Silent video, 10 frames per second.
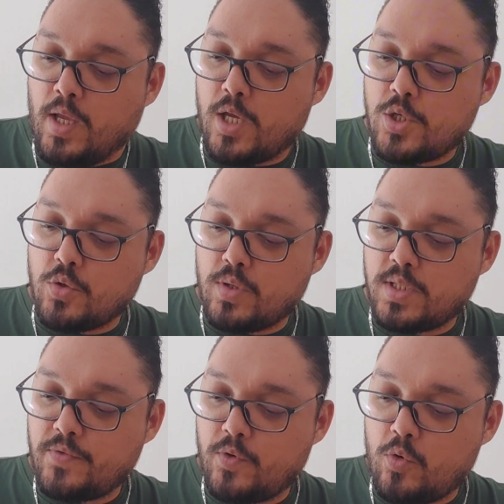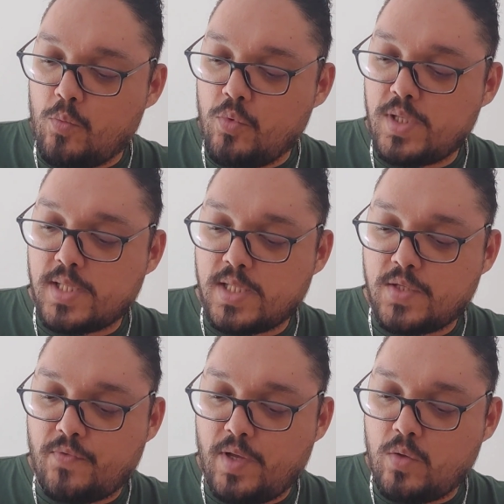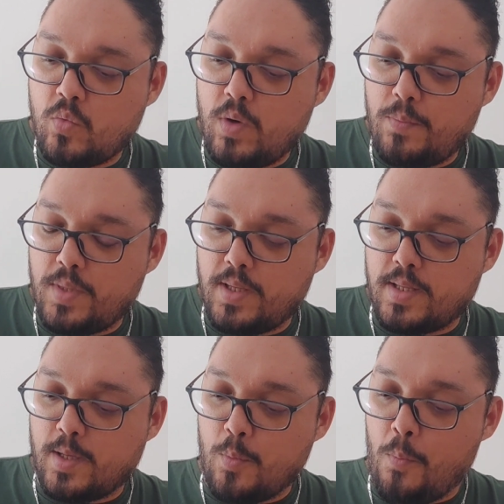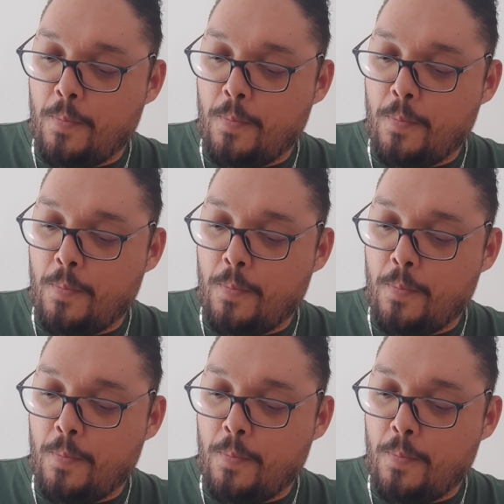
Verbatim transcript: E Jonas ficou muito satisfeito com a planta.